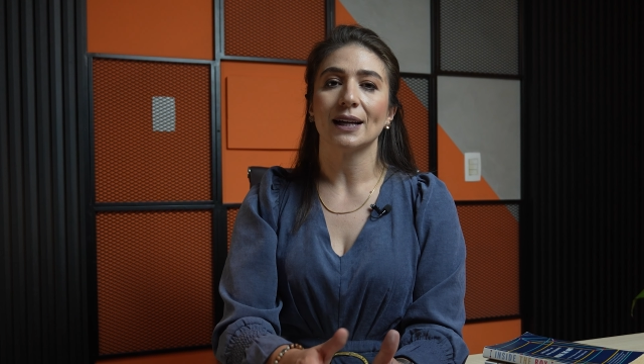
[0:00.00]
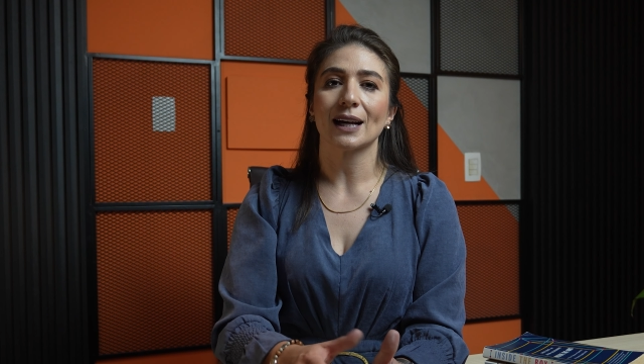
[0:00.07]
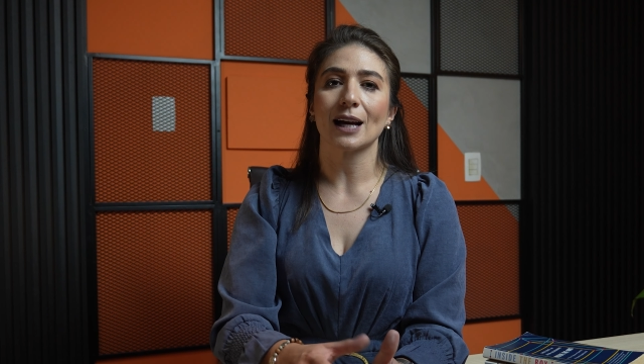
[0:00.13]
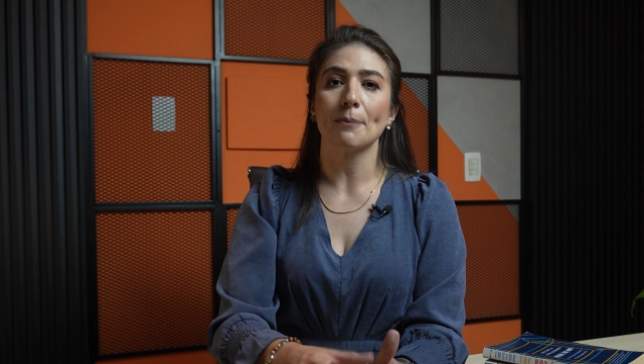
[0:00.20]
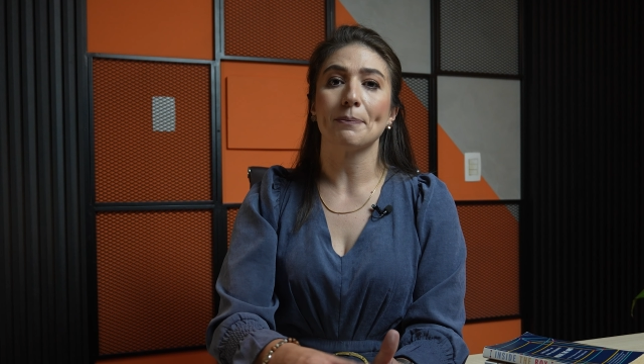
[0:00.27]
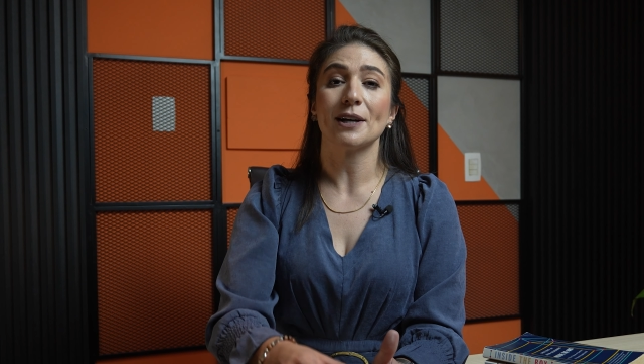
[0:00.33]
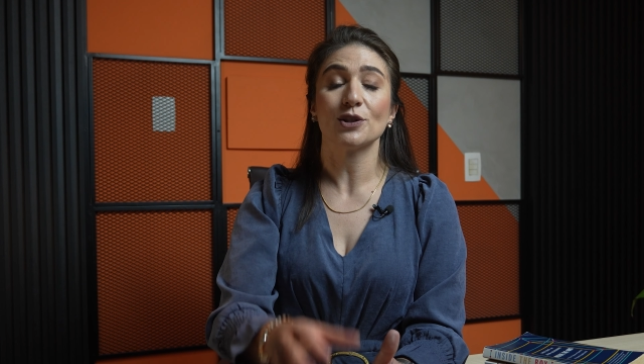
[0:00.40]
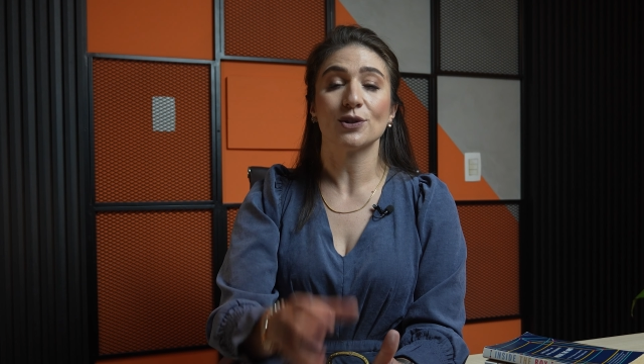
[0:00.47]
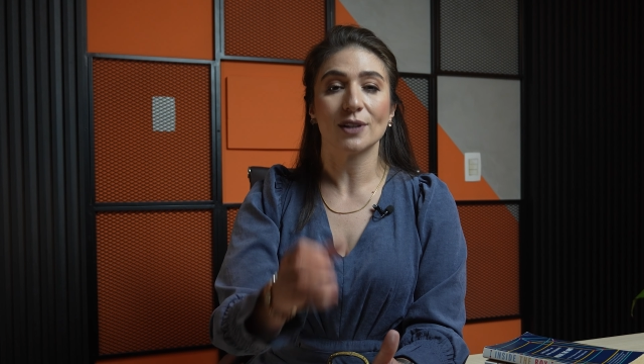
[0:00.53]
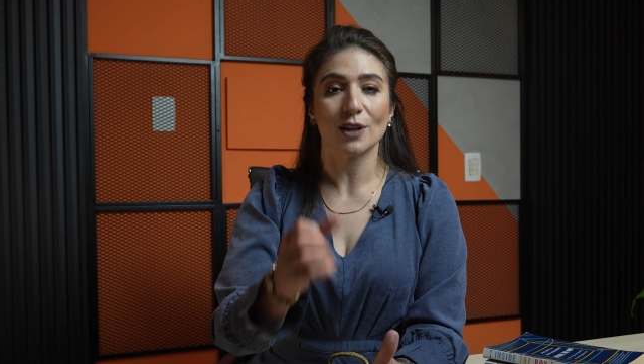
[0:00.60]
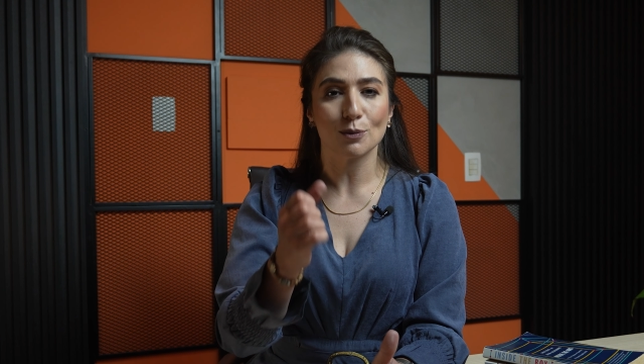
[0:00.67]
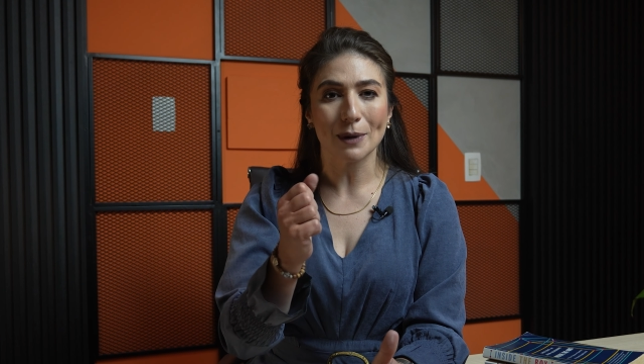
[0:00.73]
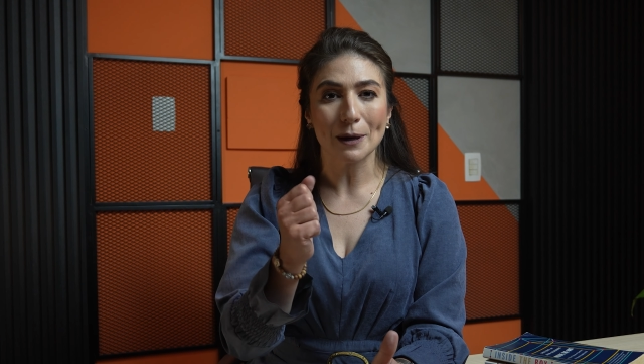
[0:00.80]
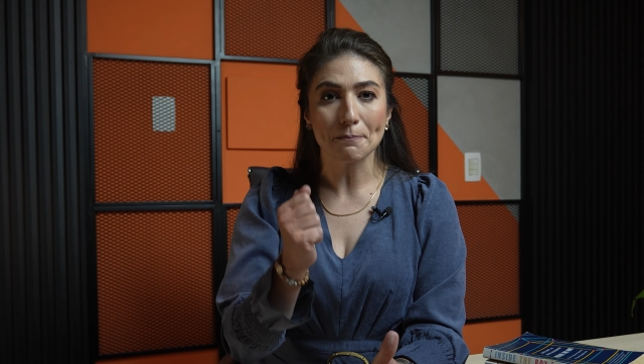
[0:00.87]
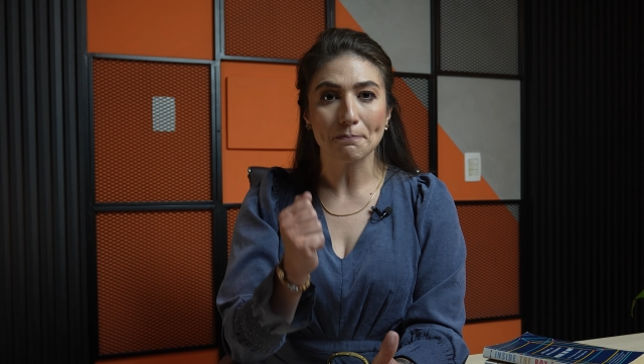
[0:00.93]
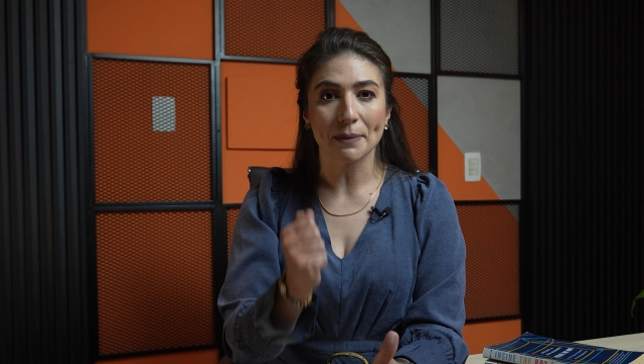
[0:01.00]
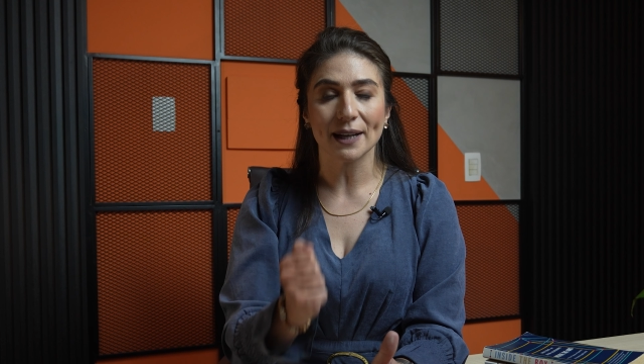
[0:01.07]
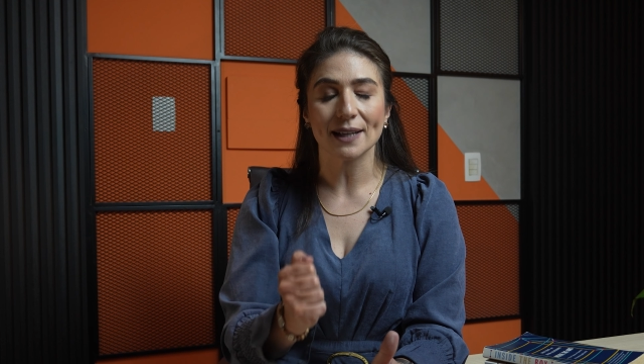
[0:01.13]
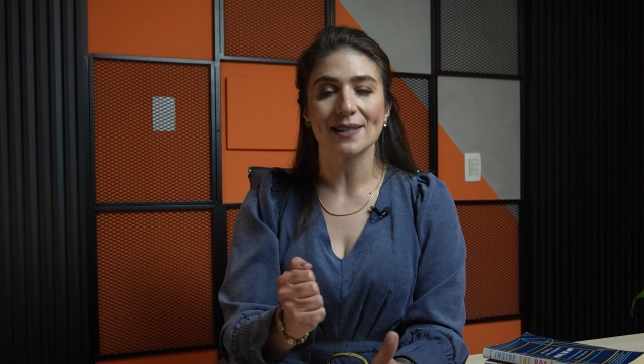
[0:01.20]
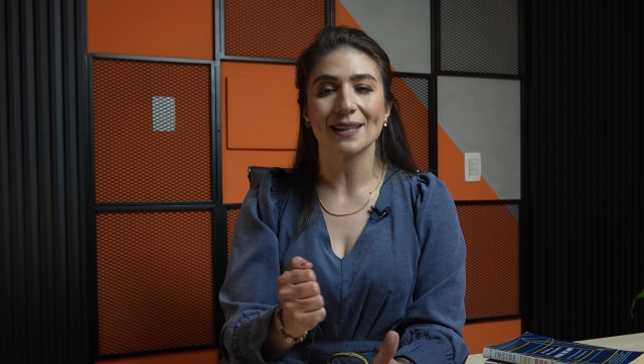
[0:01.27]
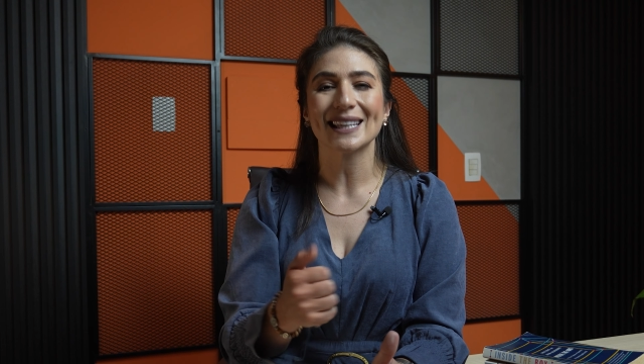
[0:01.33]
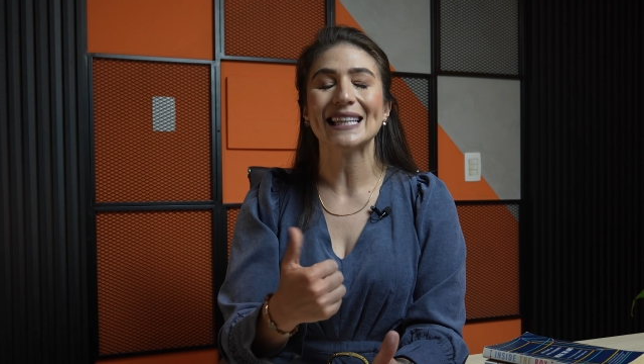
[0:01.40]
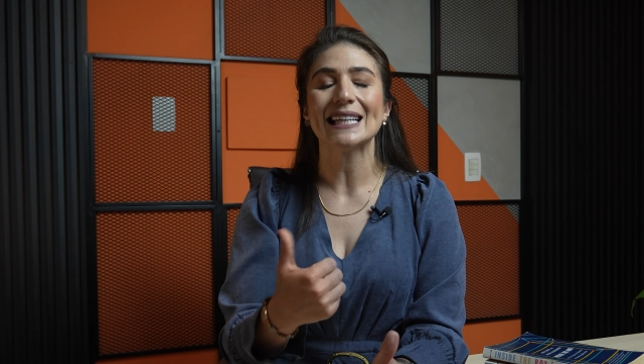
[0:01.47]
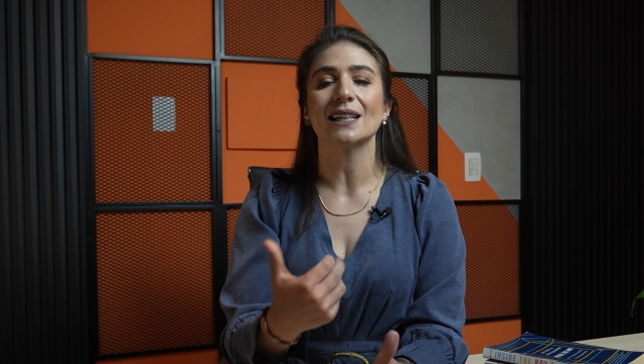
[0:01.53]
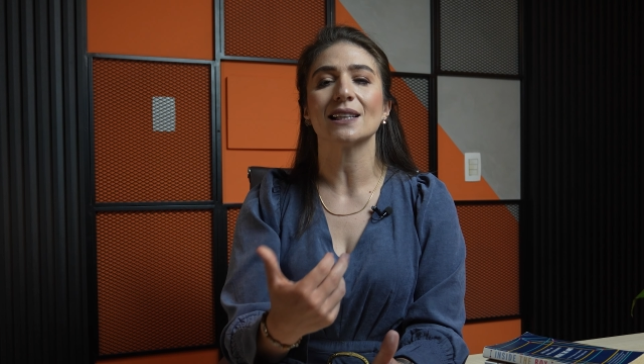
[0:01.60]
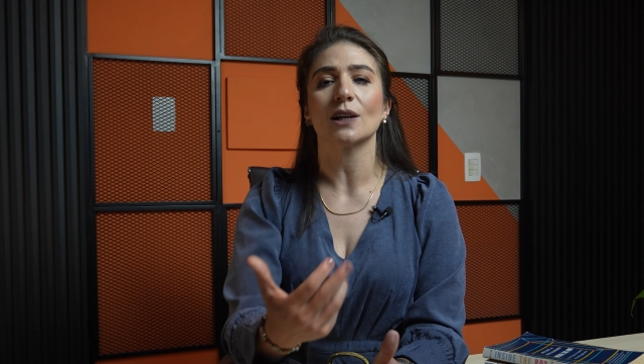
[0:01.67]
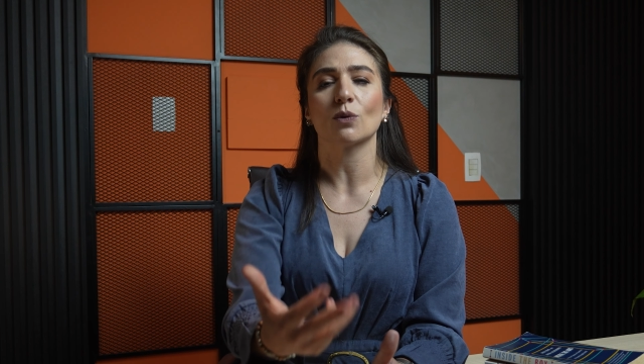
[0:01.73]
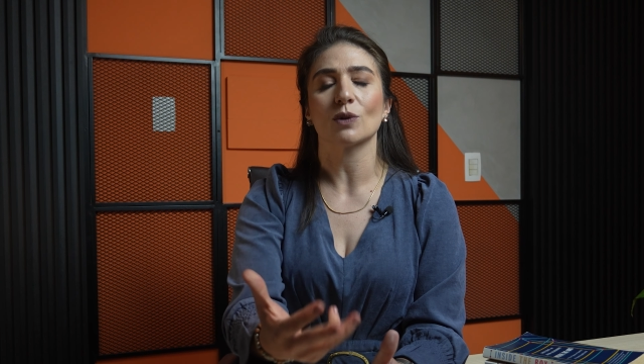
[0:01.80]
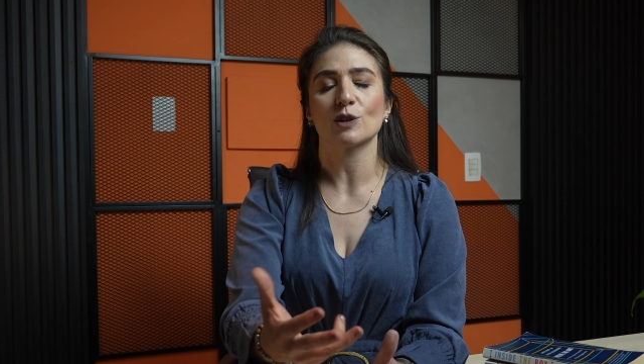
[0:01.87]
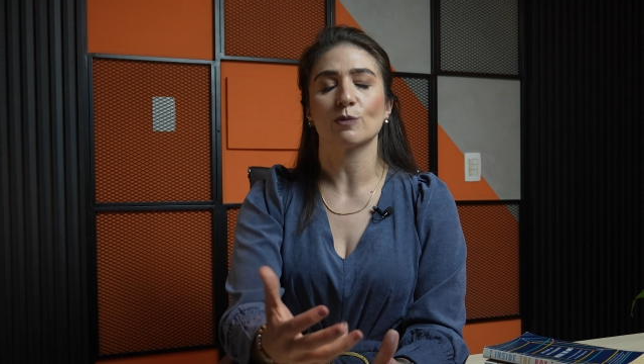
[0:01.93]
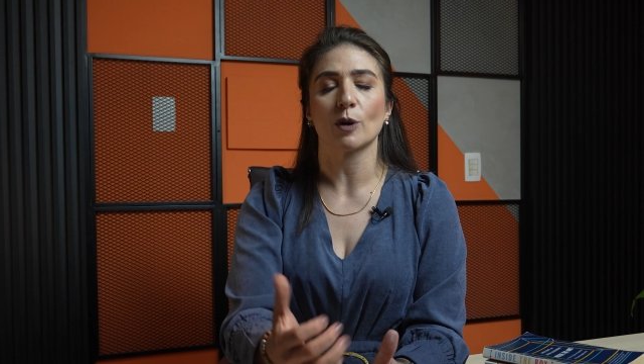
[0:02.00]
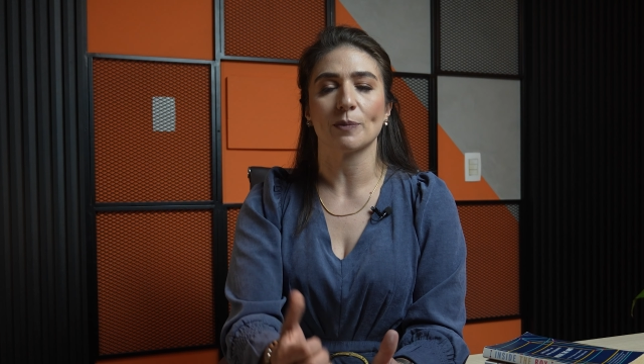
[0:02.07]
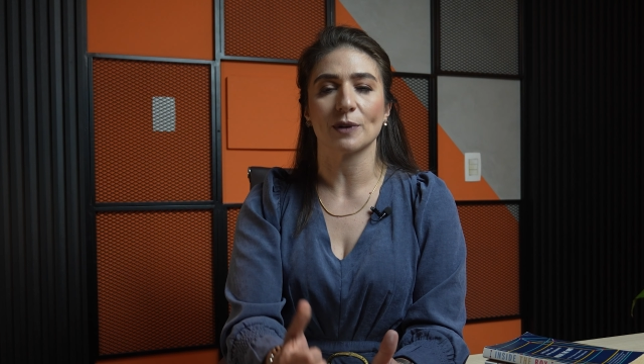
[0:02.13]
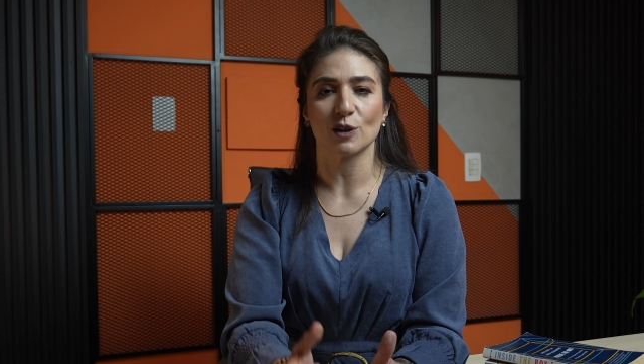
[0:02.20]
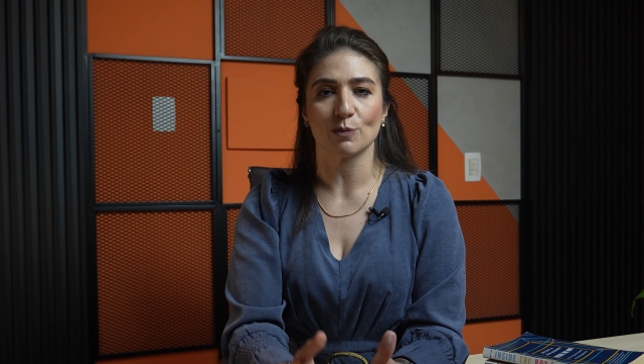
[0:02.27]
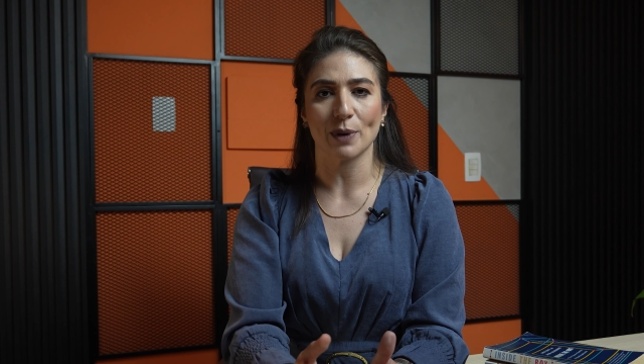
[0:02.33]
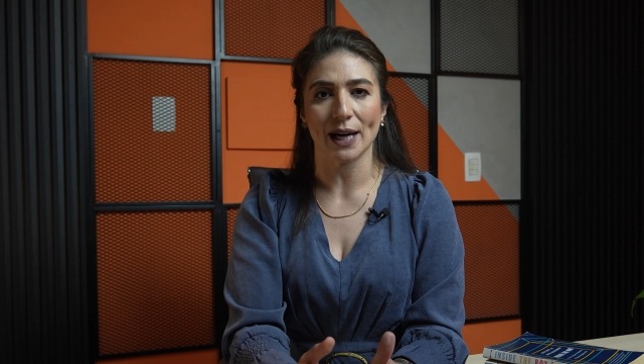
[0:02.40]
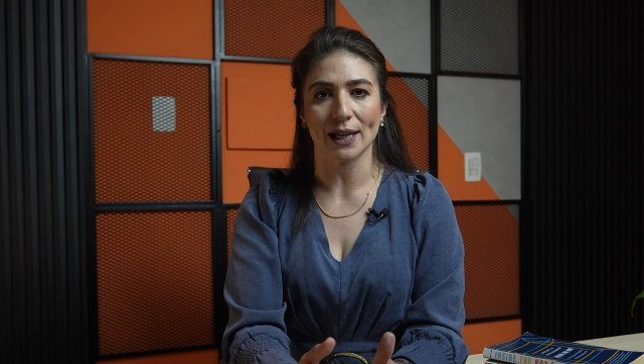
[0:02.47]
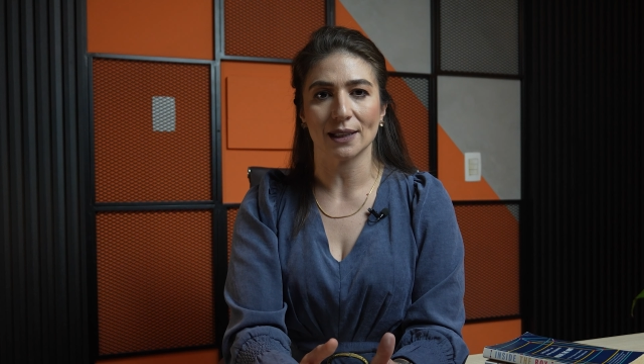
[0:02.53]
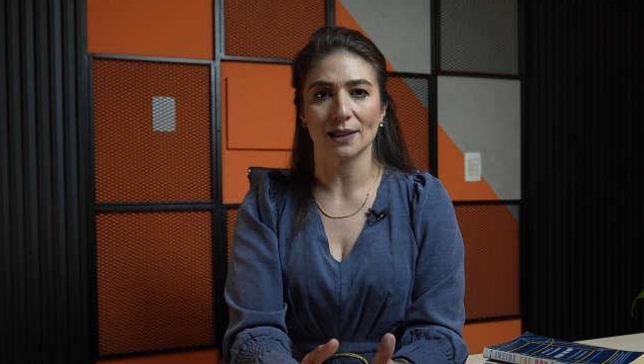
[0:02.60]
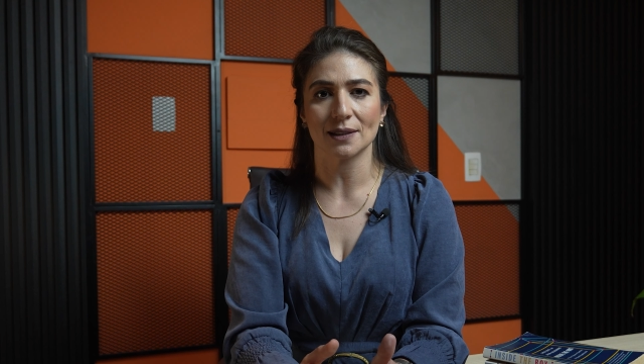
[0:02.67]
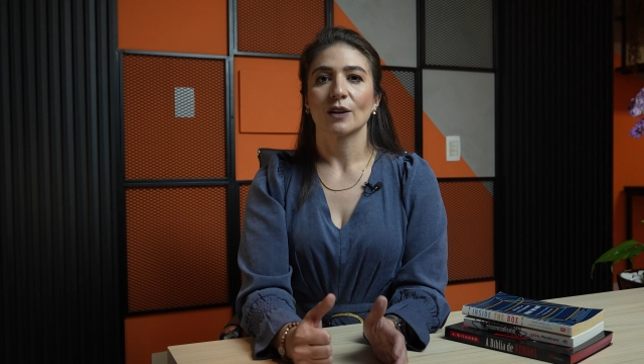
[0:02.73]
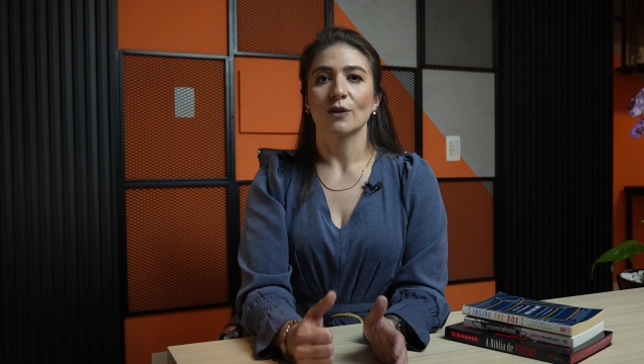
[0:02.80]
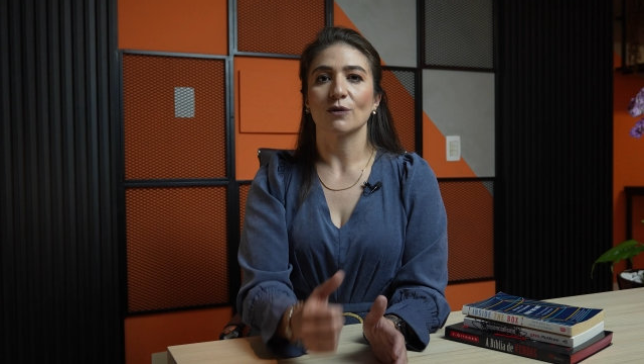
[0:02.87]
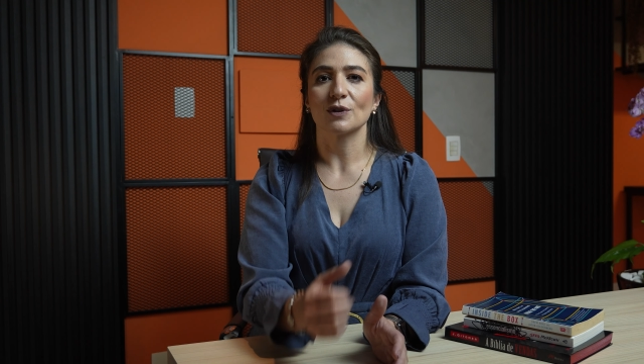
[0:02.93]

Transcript: capaz de ter uma empresa que anda com as próprias pernas.